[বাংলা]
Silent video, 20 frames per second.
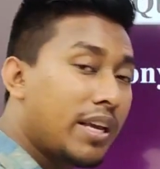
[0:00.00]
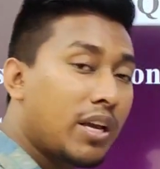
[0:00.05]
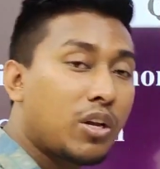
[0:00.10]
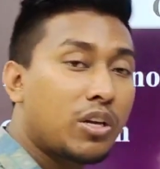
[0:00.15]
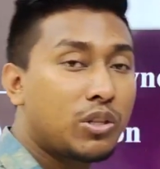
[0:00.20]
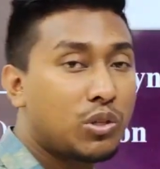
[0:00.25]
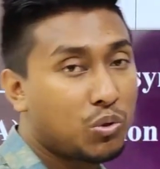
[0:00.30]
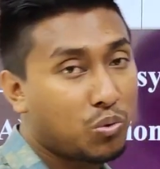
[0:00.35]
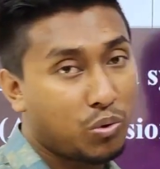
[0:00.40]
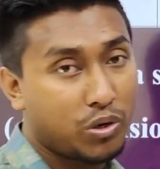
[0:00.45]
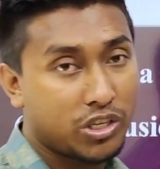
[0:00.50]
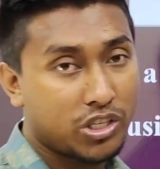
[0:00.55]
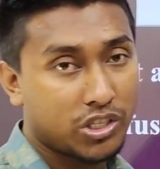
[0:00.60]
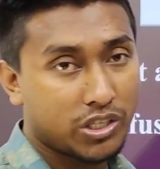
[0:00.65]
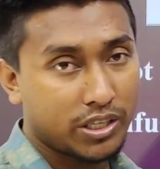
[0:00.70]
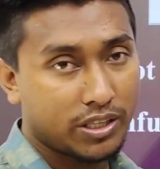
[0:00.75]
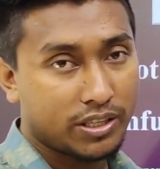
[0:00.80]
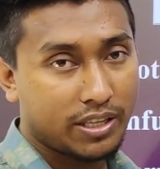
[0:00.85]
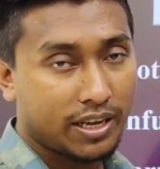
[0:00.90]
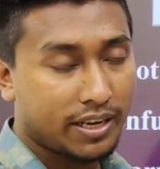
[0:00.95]
থেকে কিন্তু
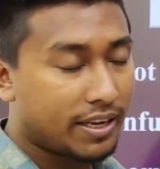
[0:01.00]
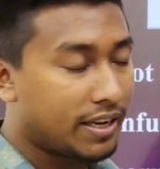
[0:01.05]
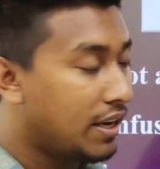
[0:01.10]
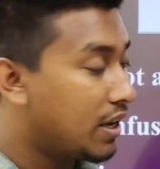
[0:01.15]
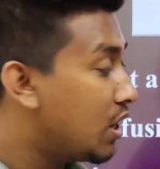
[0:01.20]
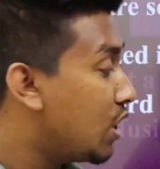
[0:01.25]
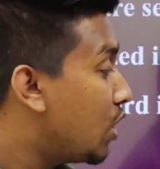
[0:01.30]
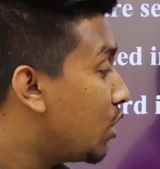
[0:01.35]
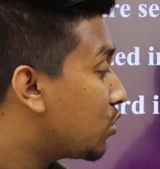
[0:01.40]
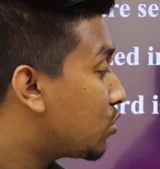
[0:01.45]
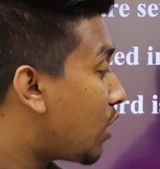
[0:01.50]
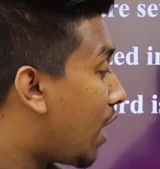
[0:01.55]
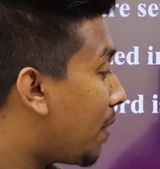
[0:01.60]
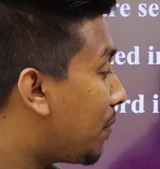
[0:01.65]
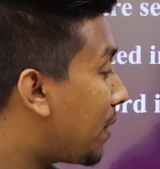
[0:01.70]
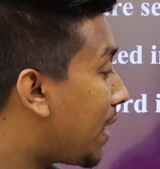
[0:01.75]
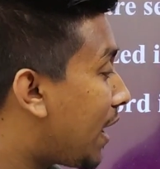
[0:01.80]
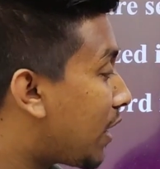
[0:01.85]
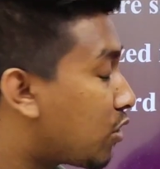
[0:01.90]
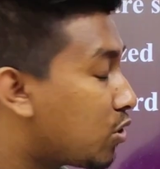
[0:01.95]
কোয়েশ্চেন থাকে সো
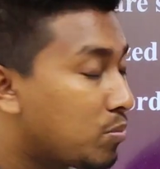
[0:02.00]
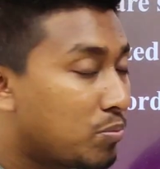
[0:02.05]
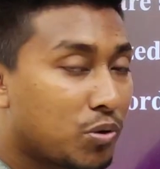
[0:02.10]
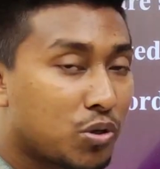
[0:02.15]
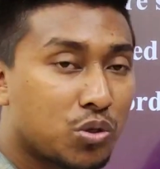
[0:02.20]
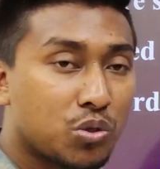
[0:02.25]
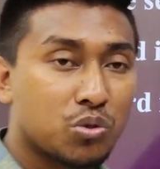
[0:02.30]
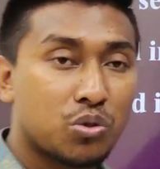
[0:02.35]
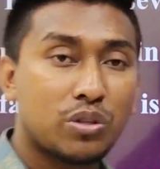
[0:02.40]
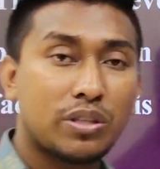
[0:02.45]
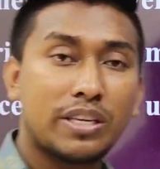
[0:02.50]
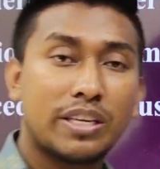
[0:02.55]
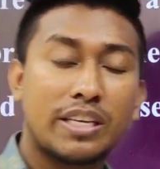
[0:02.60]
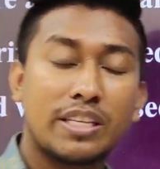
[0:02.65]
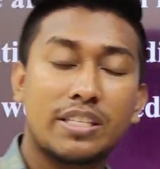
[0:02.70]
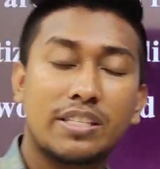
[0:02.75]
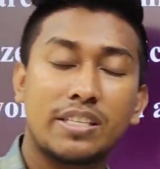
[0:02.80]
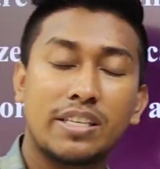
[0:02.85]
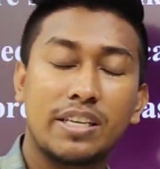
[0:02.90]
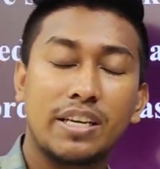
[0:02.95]
আমরা এখন পর্যন্ত
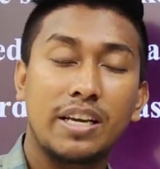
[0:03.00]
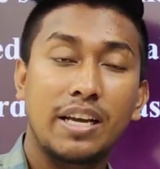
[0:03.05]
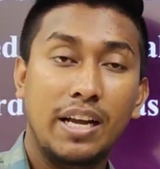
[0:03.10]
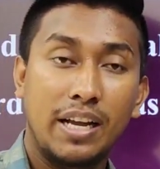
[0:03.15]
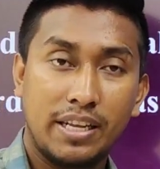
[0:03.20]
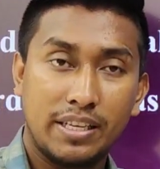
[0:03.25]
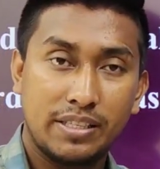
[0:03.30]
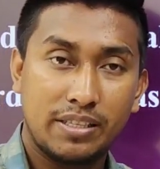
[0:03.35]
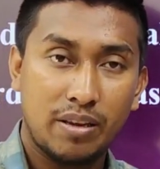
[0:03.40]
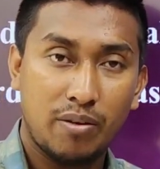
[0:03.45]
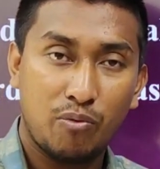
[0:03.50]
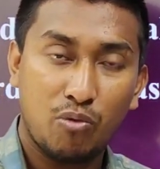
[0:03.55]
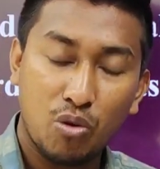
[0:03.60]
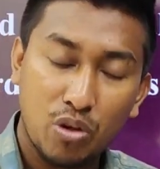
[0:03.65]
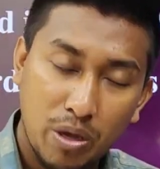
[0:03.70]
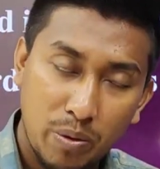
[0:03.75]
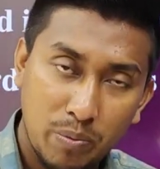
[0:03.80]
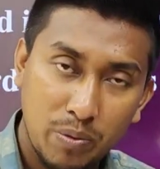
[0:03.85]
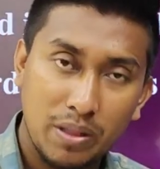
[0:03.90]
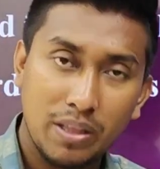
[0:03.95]
দেখেছি যে
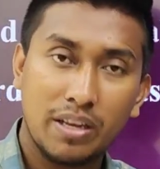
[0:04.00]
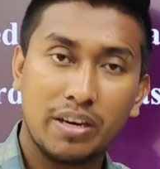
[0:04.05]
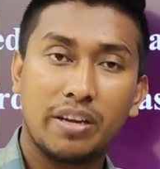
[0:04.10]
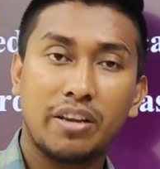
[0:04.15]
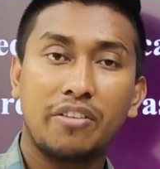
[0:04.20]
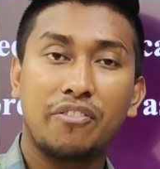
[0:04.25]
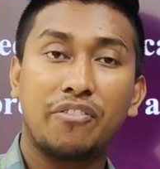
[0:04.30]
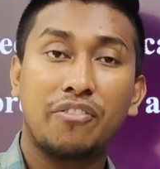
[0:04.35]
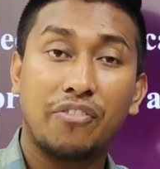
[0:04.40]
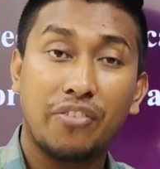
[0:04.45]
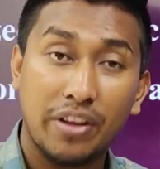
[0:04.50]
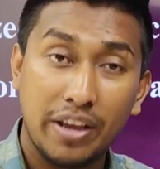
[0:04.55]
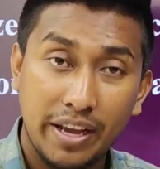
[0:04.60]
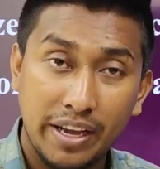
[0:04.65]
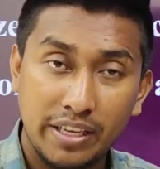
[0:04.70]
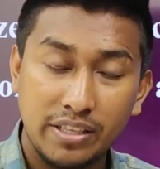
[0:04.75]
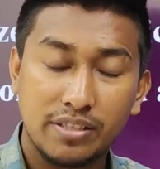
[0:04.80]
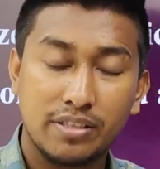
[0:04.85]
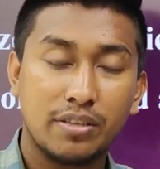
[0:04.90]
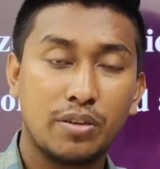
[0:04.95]
ভোকেবুলারি
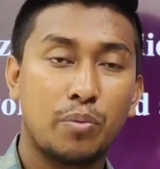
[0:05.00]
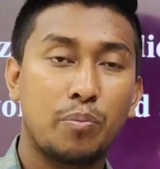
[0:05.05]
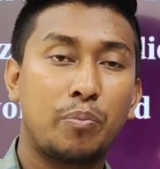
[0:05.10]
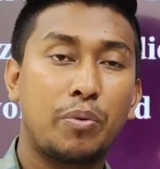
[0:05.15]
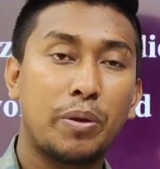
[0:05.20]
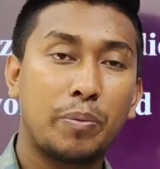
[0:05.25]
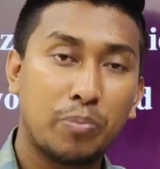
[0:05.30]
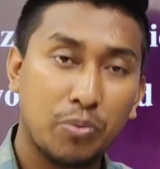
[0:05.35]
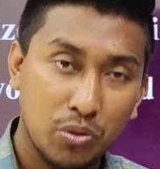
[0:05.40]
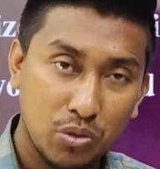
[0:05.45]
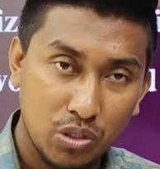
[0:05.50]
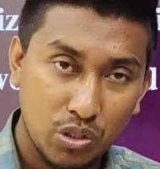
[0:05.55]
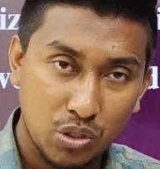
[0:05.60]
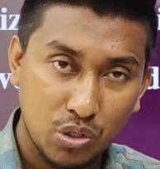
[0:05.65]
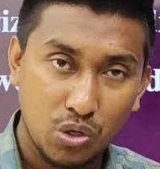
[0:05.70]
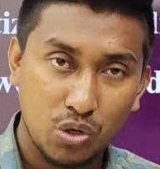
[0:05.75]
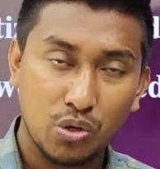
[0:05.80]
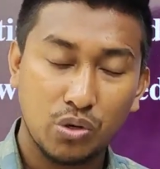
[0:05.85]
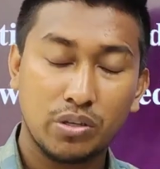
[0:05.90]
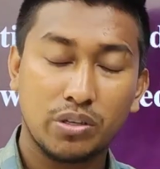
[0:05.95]
ফ্রেজ
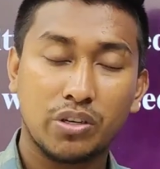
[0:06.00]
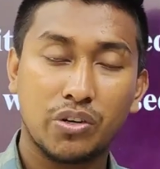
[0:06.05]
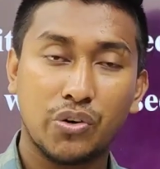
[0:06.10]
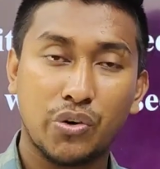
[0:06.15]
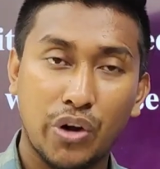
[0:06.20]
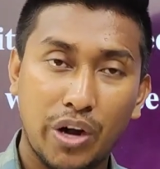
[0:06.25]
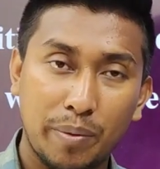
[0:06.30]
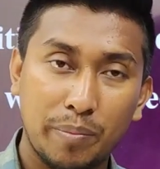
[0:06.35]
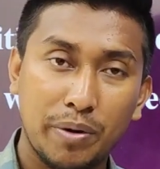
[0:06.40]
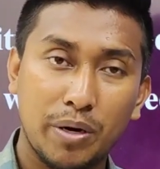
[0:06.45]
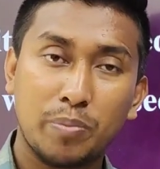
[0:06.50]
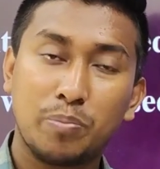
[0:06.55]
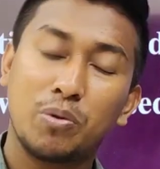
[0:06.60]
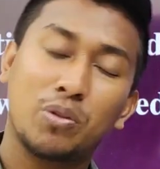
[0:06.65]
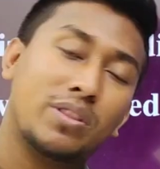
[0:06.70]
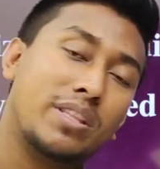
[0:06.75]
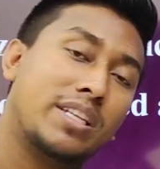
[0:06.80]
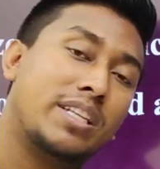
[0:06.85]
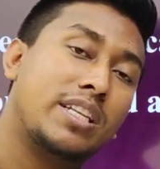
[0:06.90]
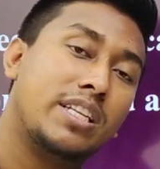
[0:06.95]
প্রিপোজিশন গ্রামার
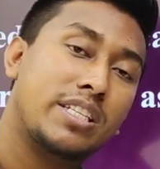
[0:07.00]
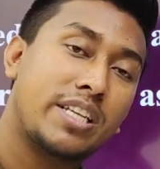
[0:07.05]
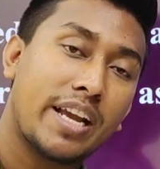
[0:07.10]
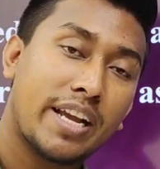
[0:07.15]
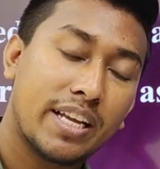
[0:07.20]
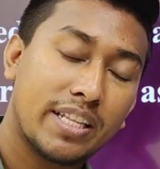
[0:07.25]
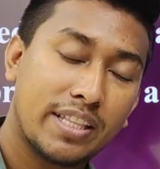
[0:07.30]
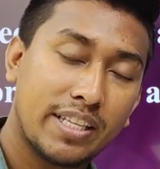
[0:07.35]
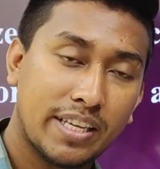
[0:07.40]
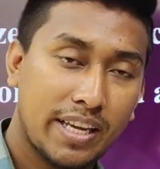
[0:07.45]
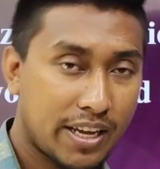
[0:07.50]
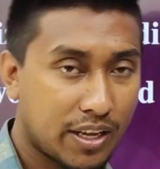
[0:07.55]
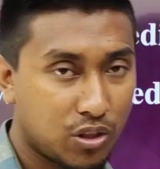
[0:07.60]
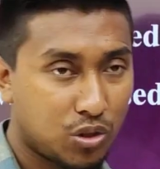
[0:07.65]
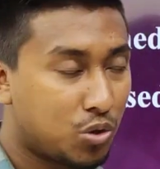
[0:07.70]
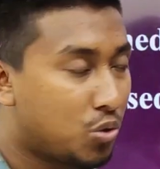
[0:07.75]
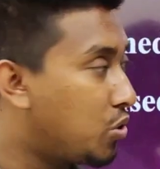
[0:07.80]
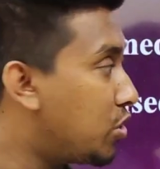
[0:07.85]
প্রত্যেকটা জায়গা থেকে কিন্তু